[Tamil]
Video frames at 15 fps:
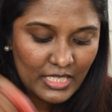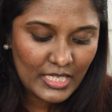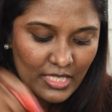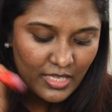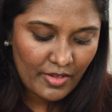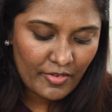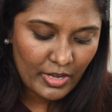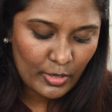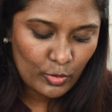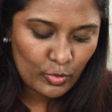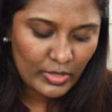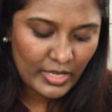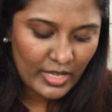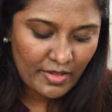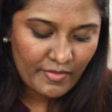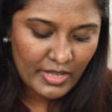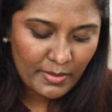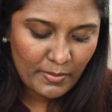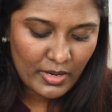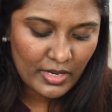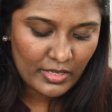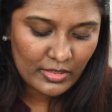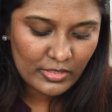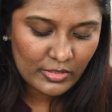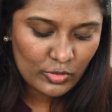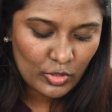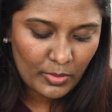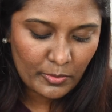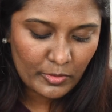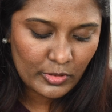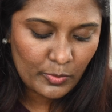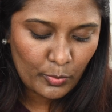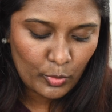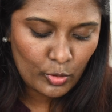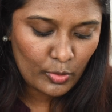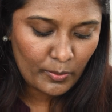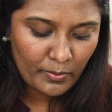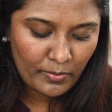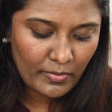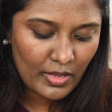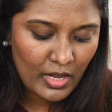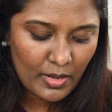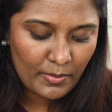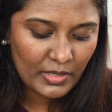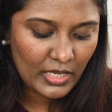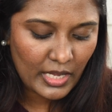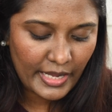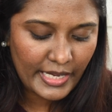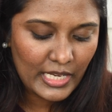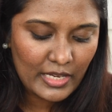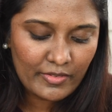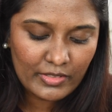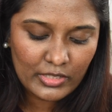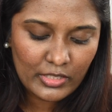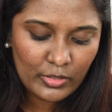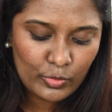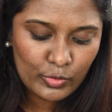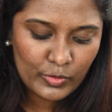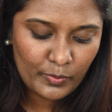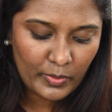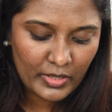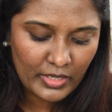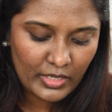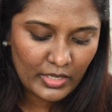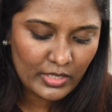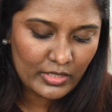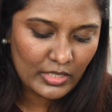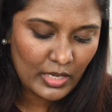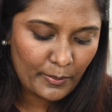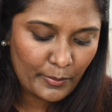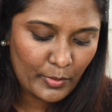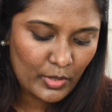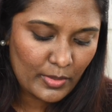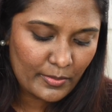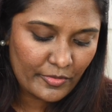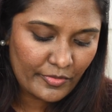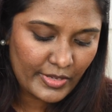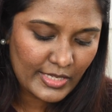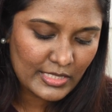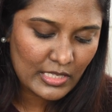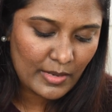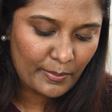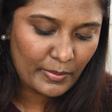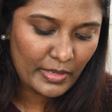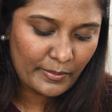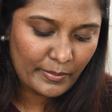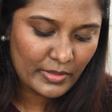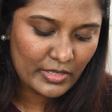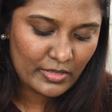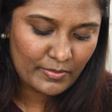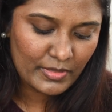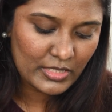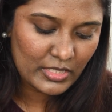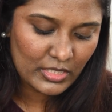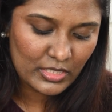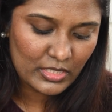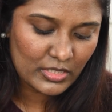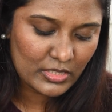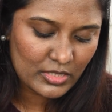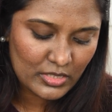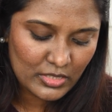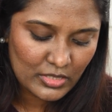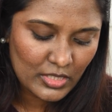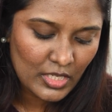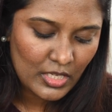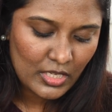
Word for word: ஈஸியாக வரணும் இல்லையா வரமாட்டேங்குது ஸோ நம்ம வந்து பொறுமையாக நம்ம கையில் வந்து யூஸ் பண்ணிட்டு அதுக்கப்புறம் நம்ம ஃபேஸில் அப்ளை பண்ணுற மாதிரி இருக்குது